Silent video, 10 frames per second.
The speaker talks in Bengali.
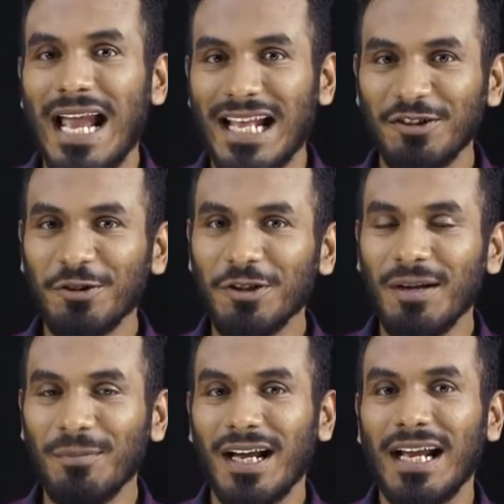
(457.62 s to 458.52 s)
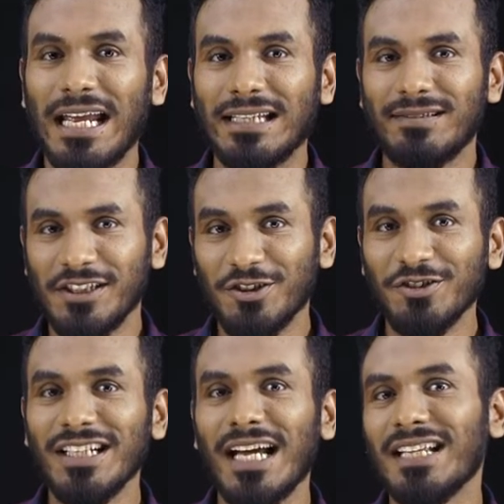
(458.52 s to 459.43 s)
এতক্ষণ আমরা এই
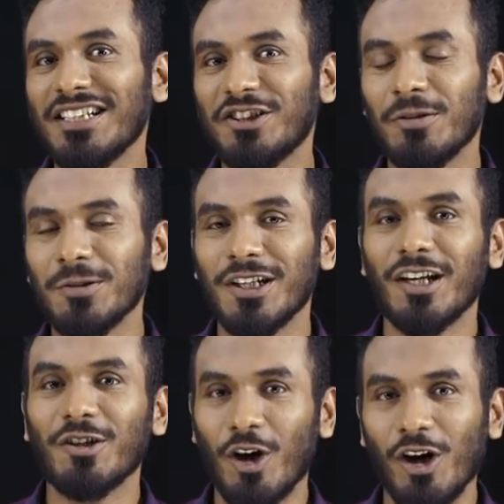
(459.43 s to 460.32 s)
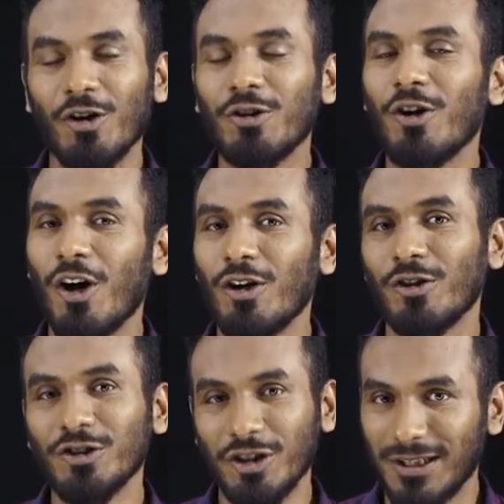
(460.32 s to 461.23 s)
সৃজনশীল গাণিতিক সমস্যার ক ও খ নং
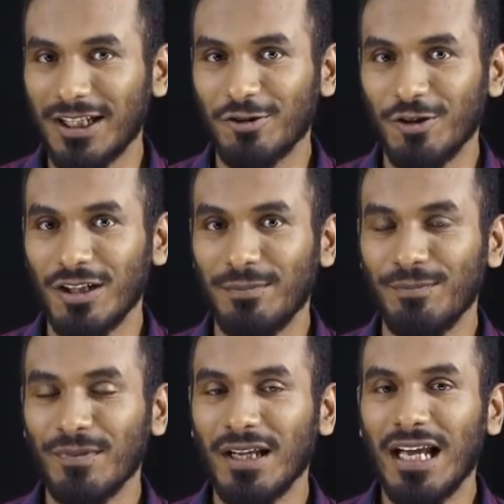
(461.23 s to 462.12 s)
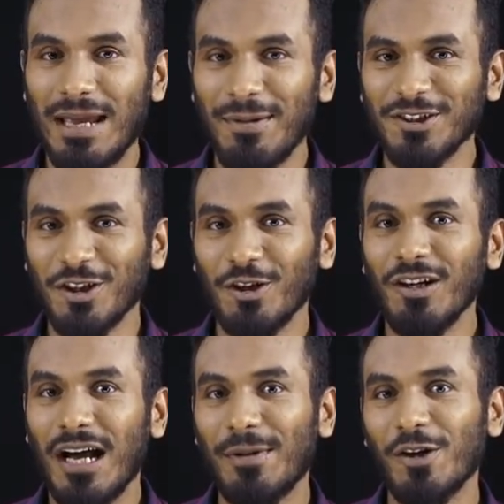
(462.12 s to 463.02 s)
সমাধান করলাম এবার চলো
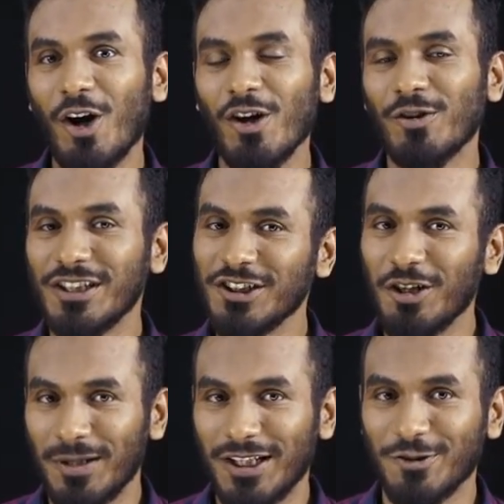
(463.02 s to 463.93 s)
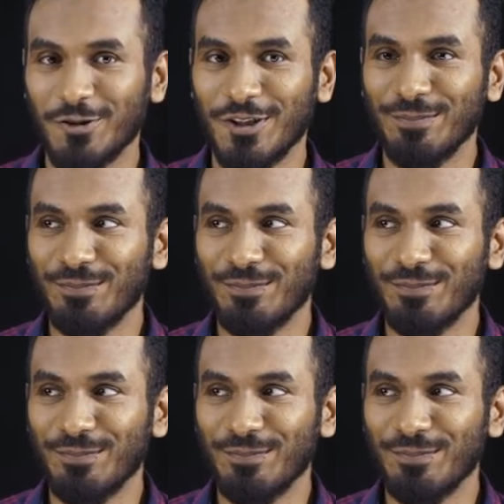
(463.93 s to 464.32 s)
আমরা গ নংটি সমাধান করি